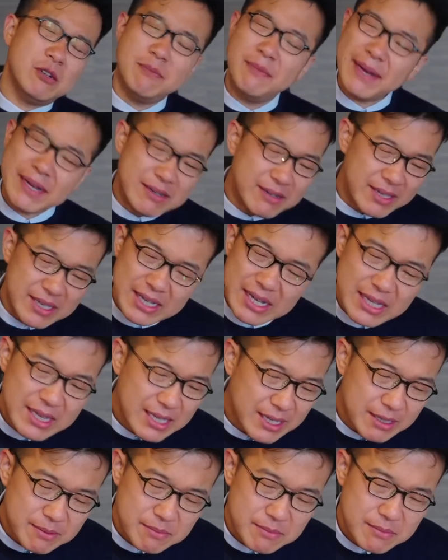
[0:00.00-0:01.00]
まくいか
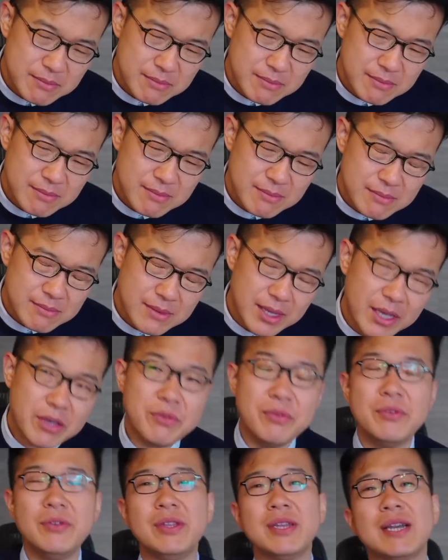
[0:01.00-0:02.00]
ない。ってい
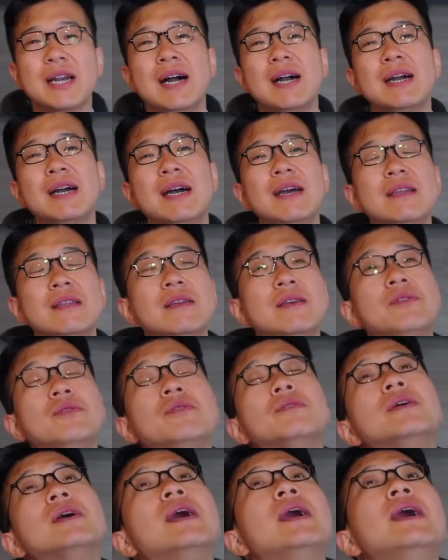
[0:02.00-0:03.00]
うふうに考えて
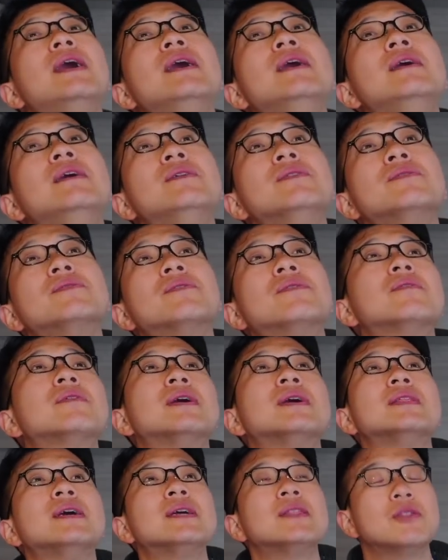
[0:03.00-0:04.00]
動画撮ろう
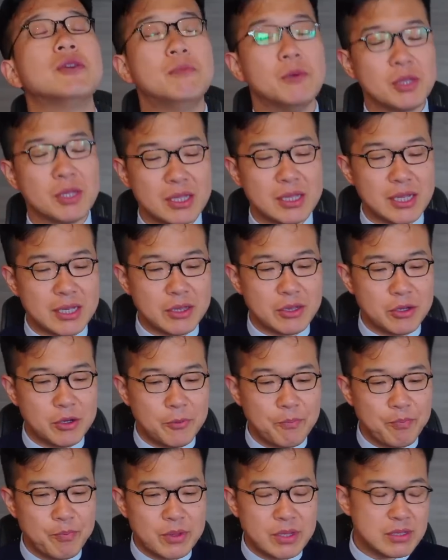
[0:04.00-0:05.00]
かなって思ったんだけ
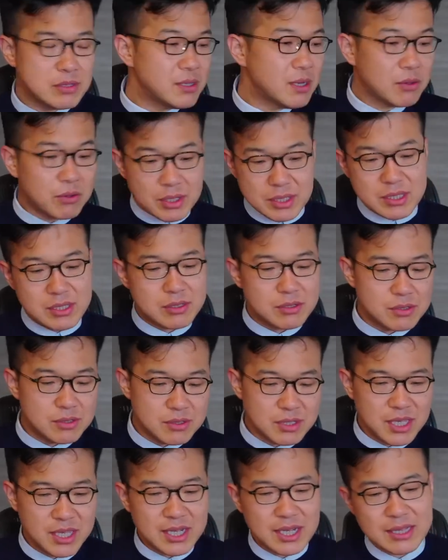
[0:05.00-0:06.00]
ど、実はこれ
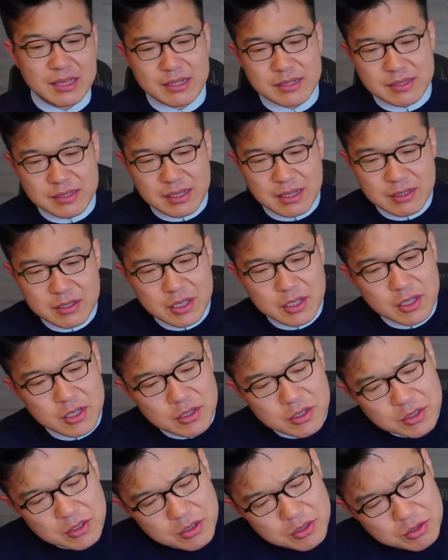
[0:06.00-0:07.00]
続きがあってですね、
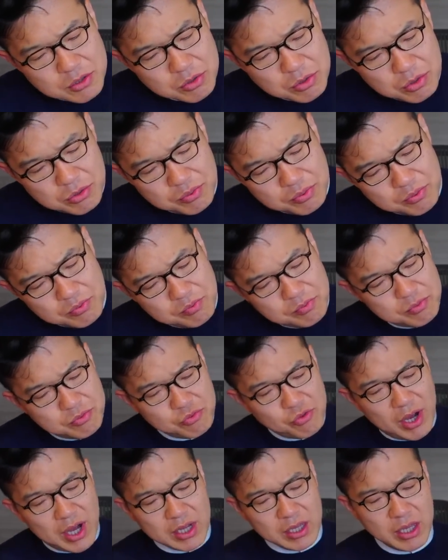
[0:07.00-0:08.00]

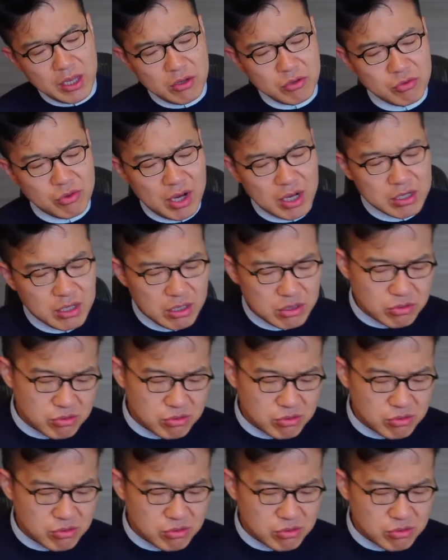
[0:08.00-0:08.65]
分ける。アダ